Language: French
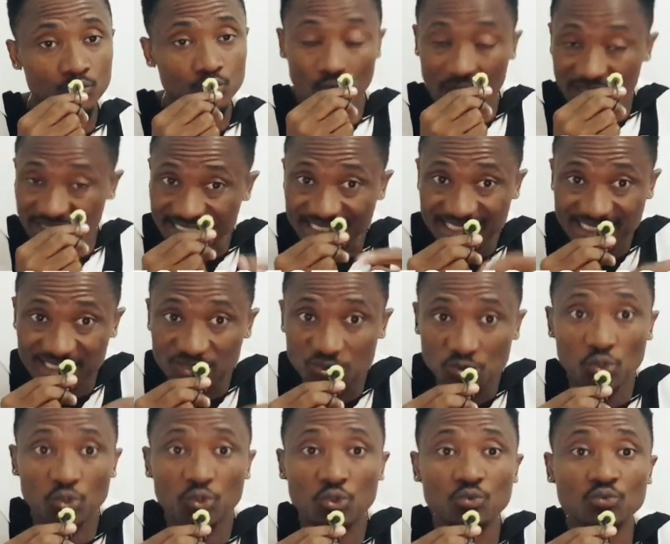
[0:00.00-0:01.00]
Toi, tu dis
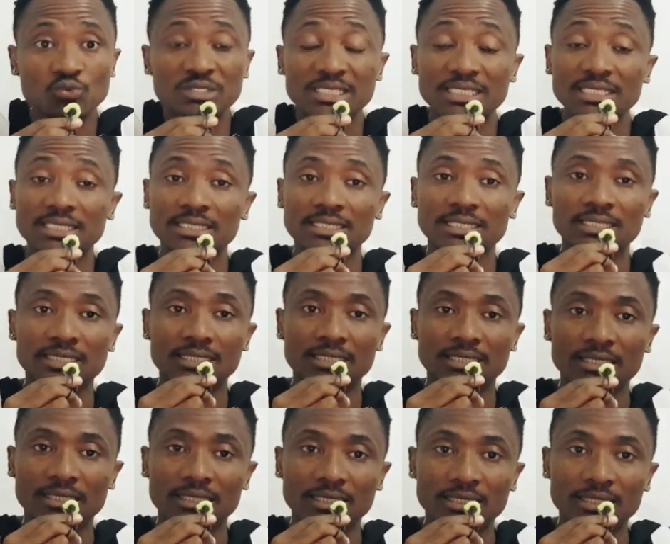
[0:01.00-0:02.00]
non que oui.
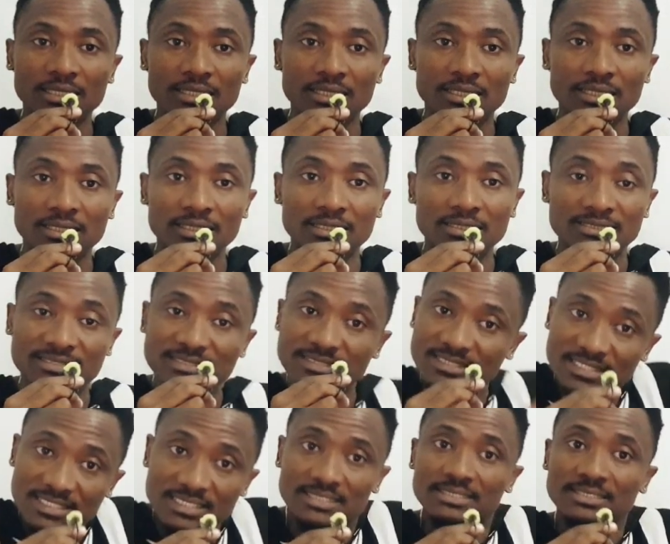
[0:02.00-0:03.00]

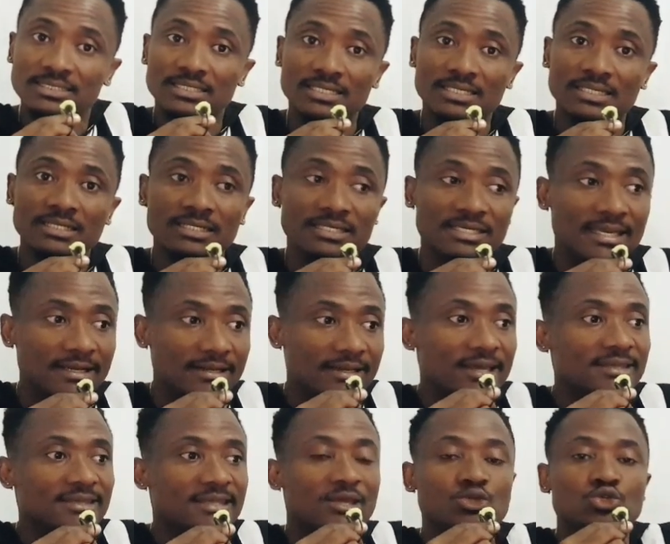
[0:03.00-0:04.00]
Si
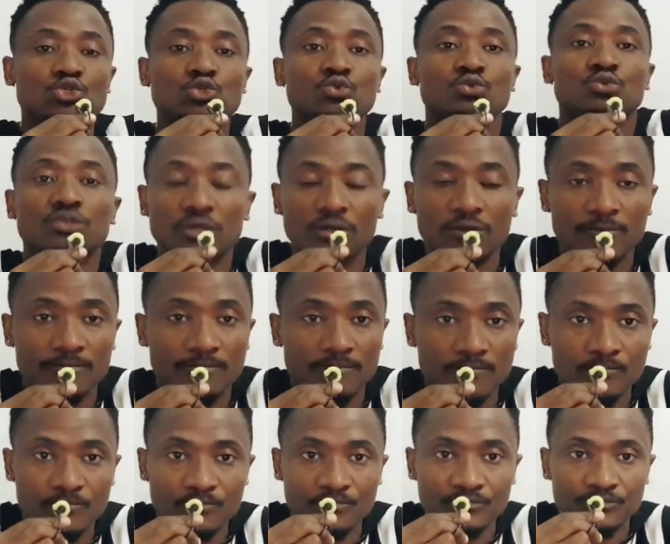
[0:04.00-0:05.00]
Quelqu'un t'insulte.
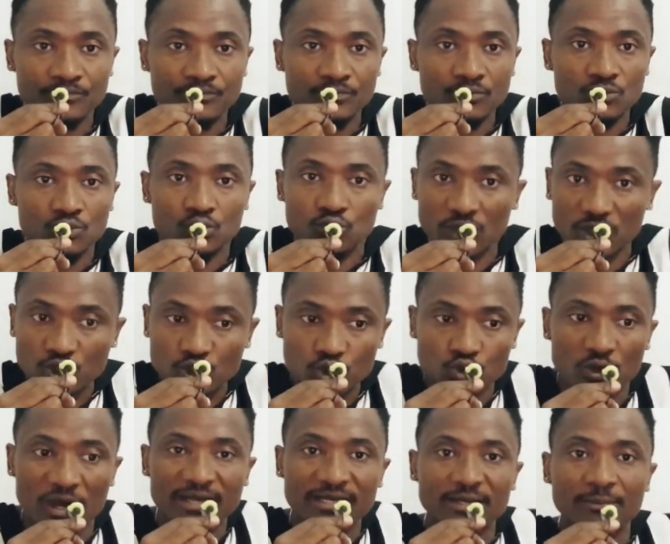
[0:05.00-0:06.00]
Toi, tu
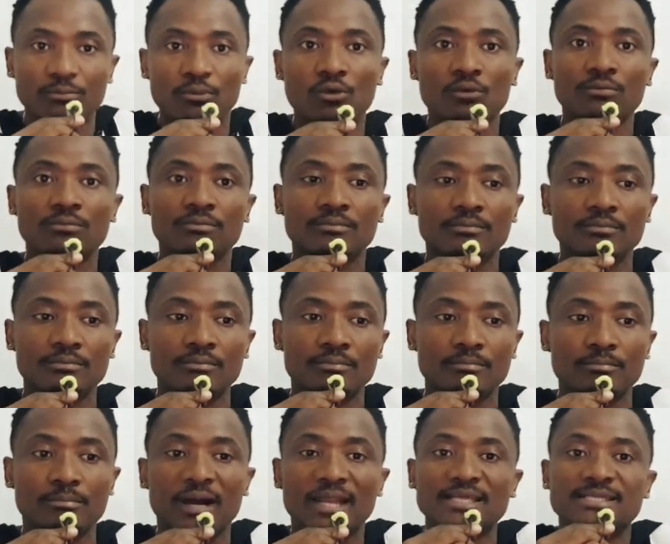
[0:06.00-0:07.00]
dois répondre
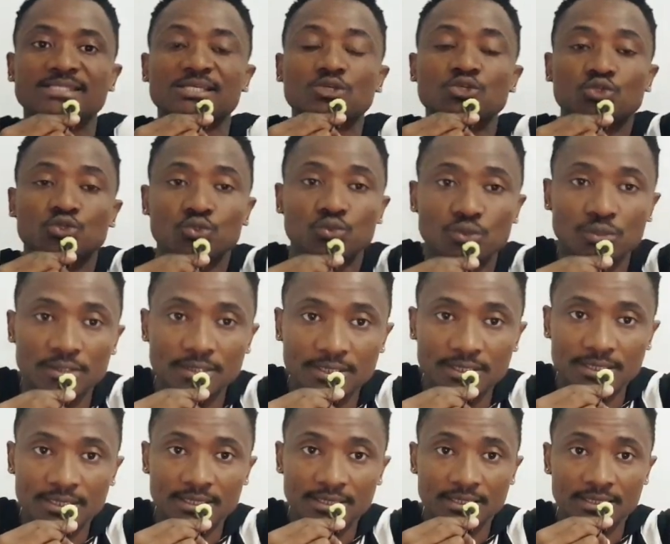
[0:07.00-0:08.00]
par les injures.
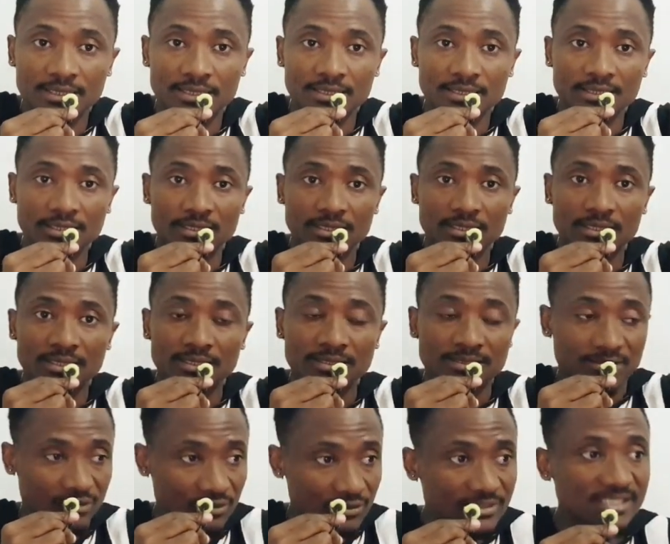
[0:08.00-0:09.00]

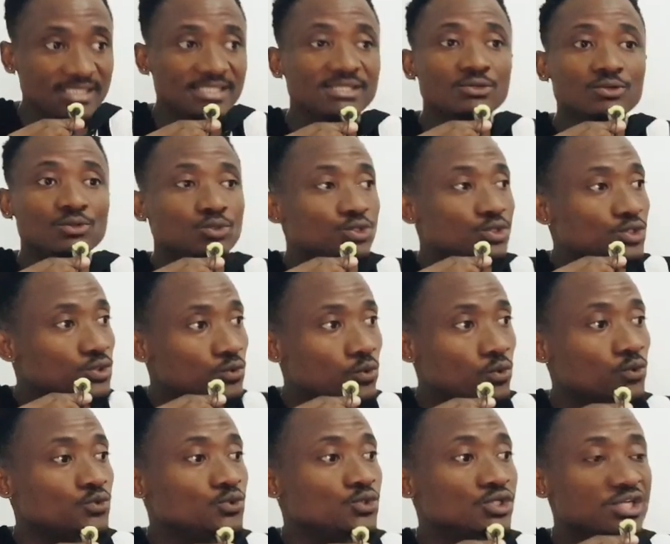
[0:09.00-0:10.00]
C'est aussi
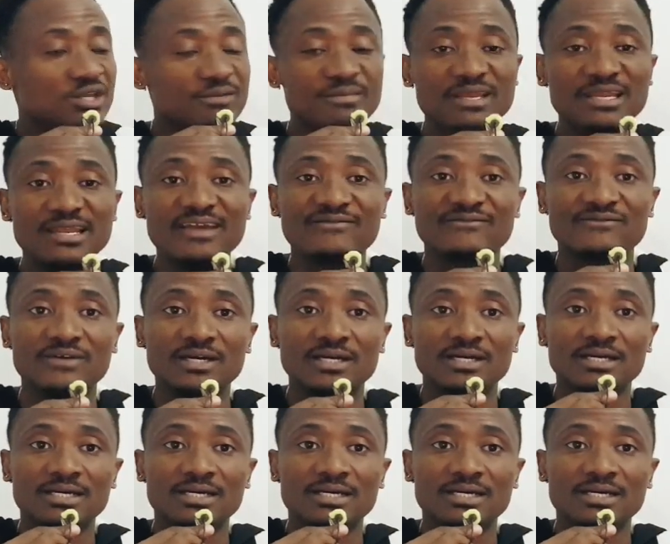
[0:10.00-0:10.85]
aujourd'hui, je me lève,